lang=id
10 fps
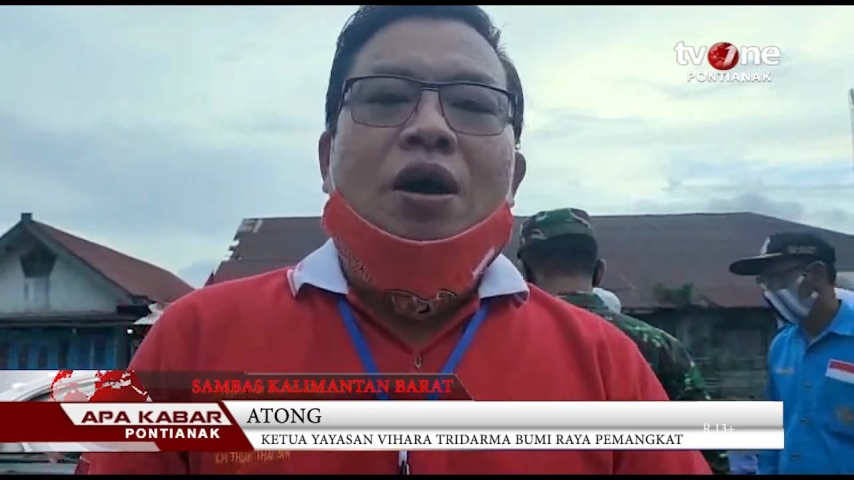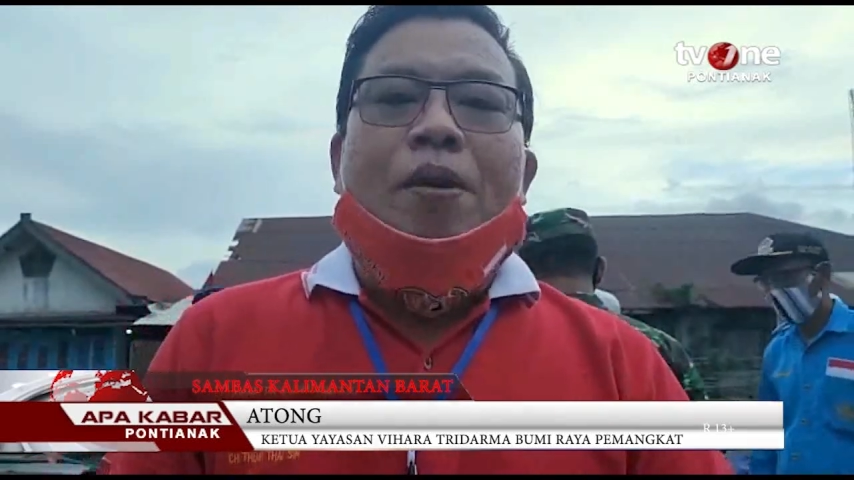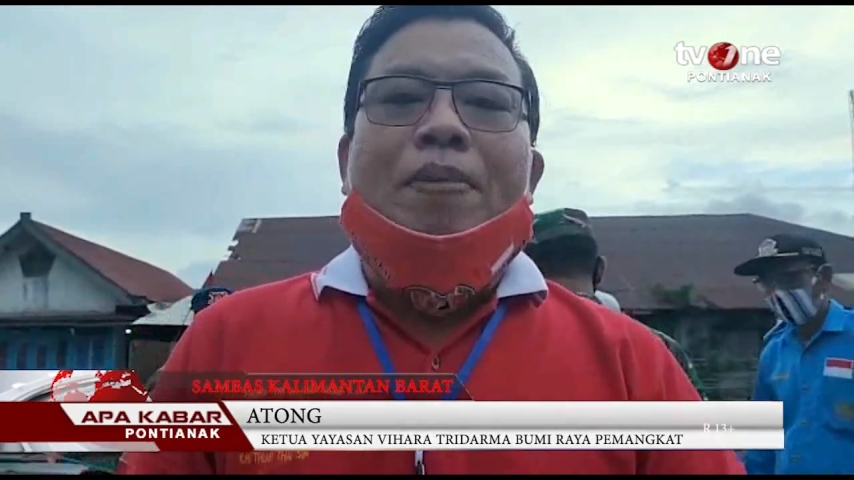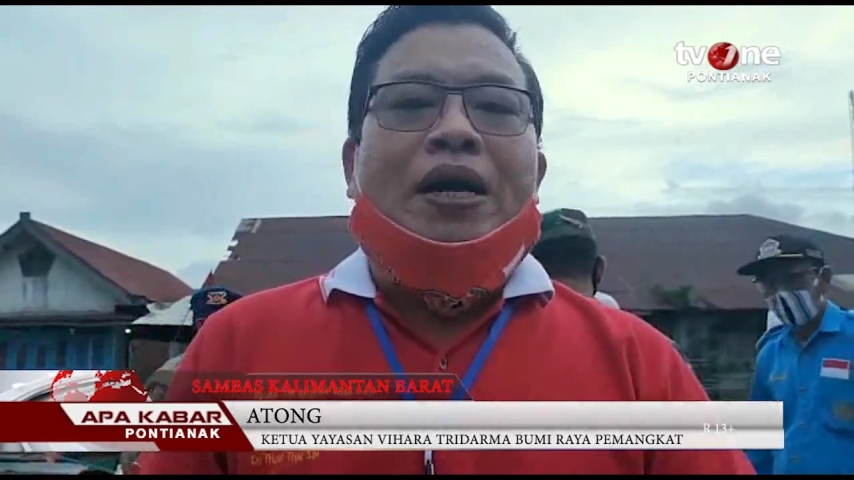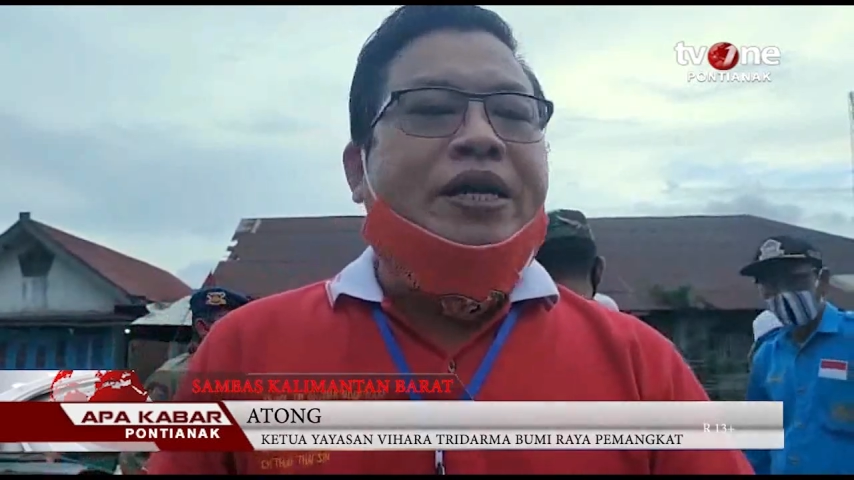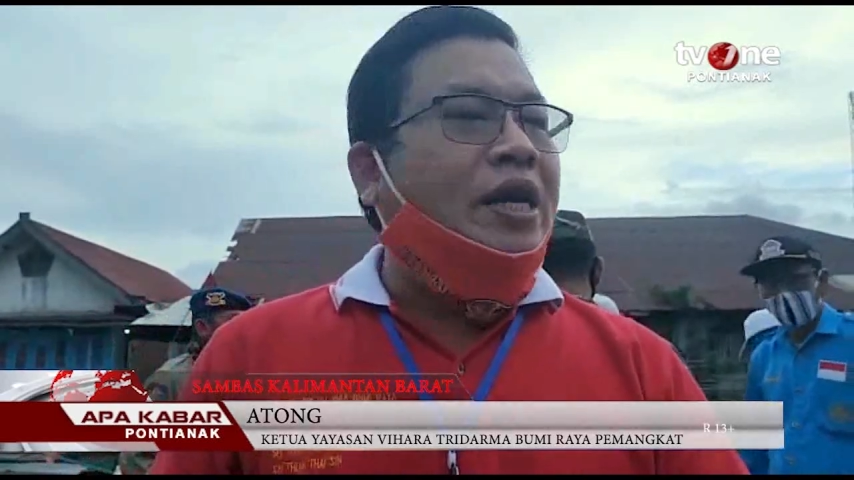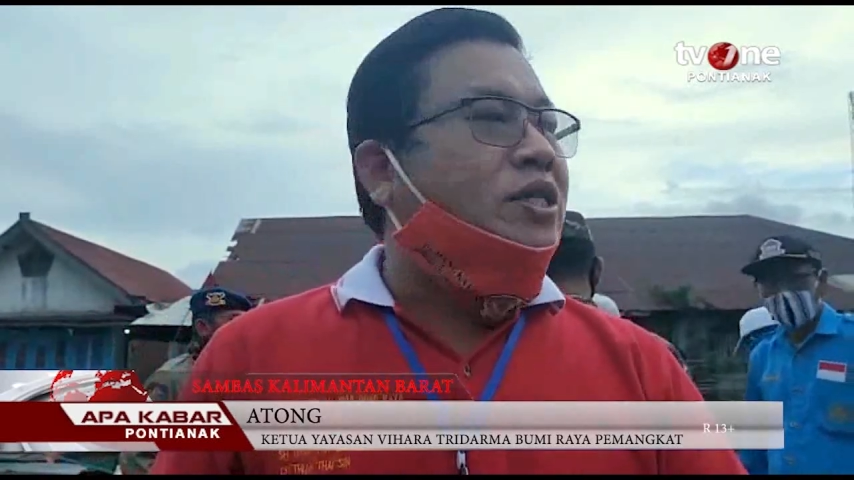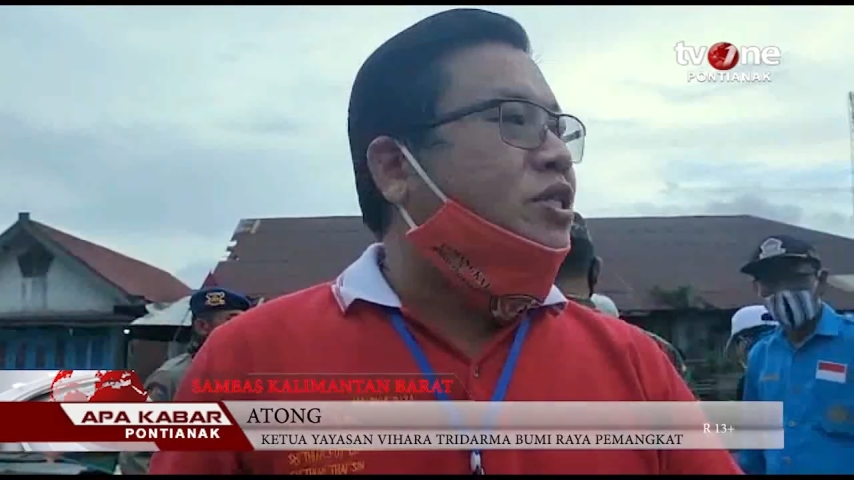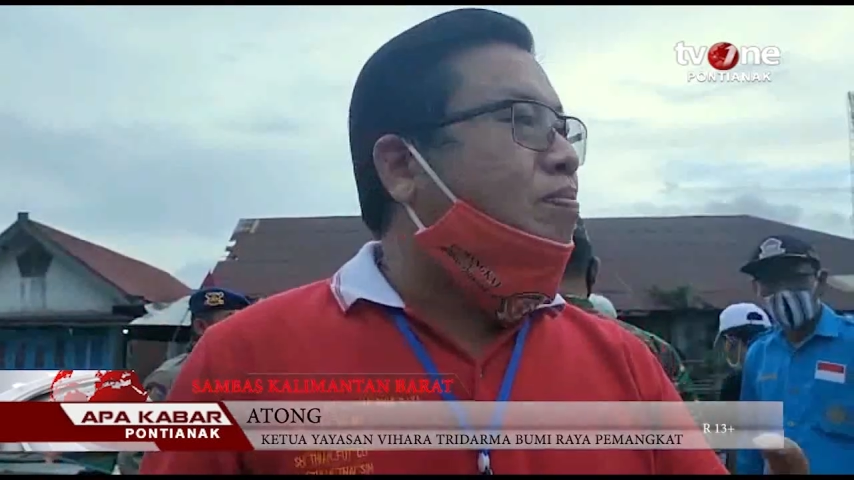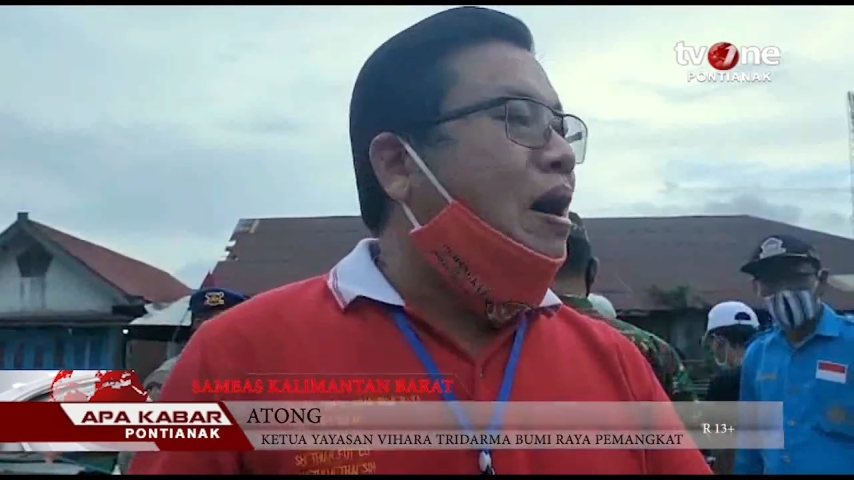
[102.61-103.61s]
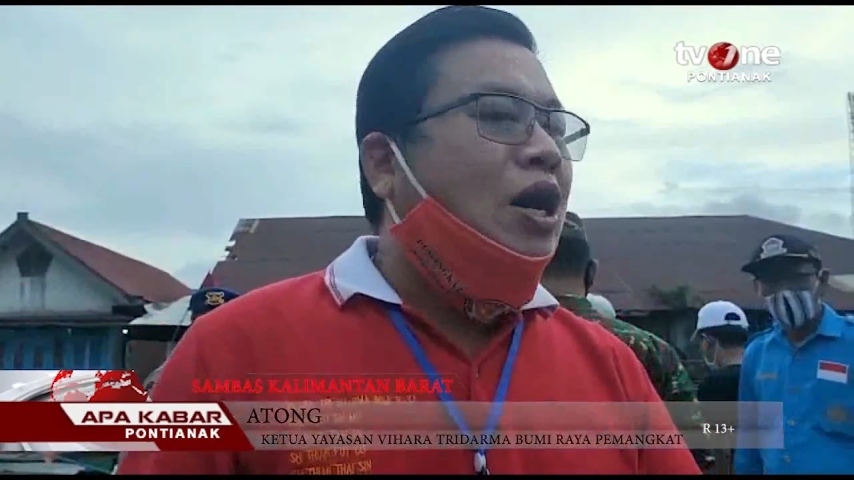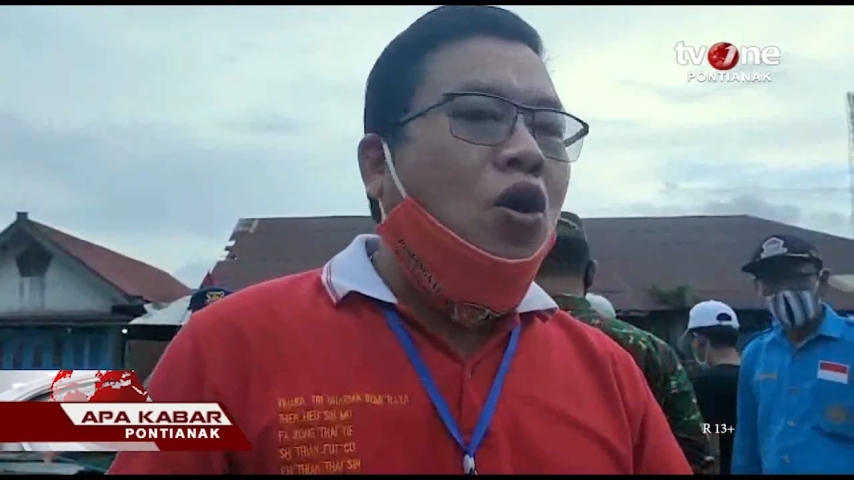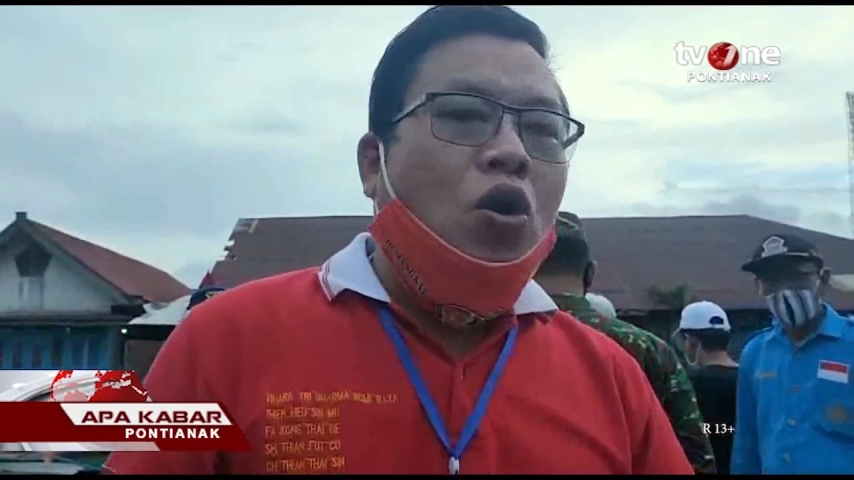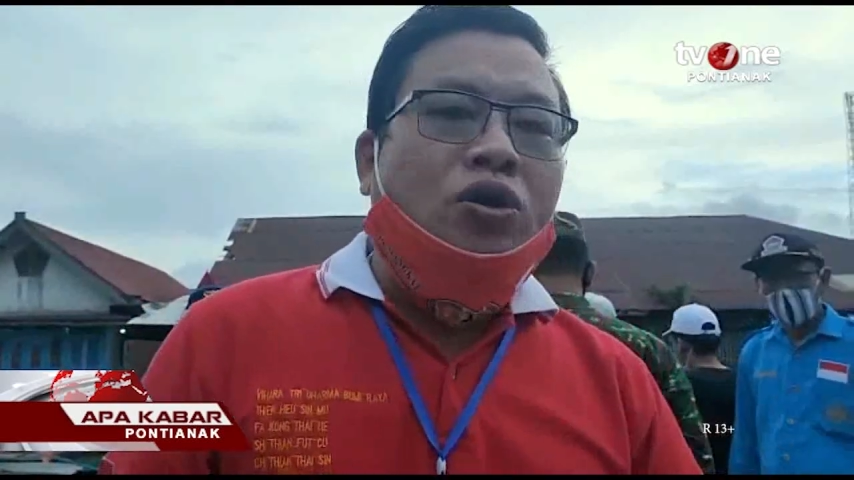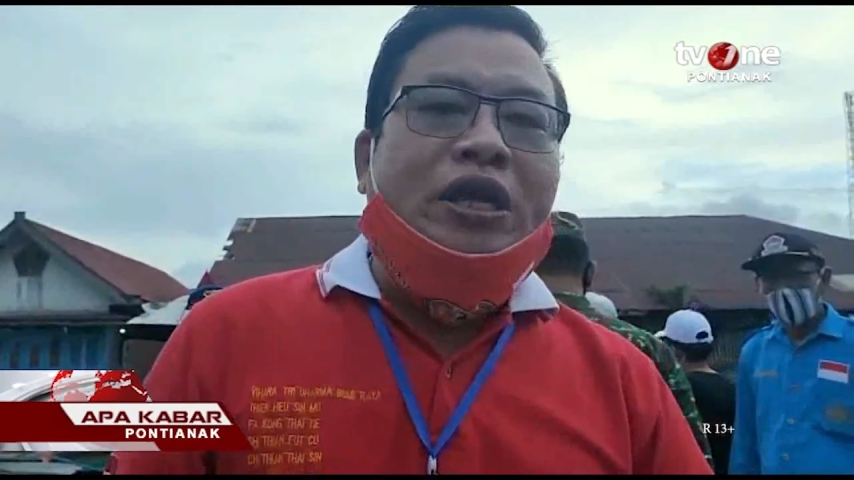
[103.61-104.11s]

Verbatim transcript: pembagian sembako